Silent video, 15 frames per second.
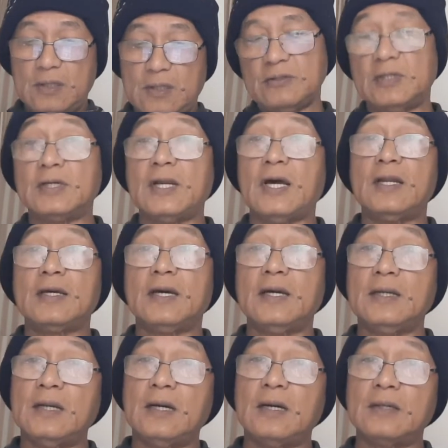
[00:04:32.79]
Yung
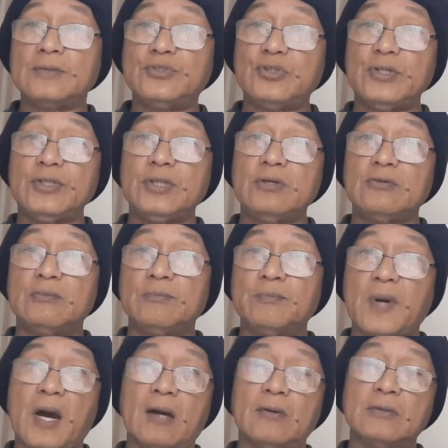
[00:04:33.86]
naglalagay ng jointing
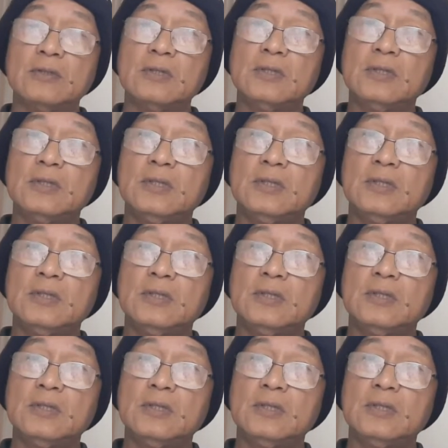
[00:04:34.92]
compound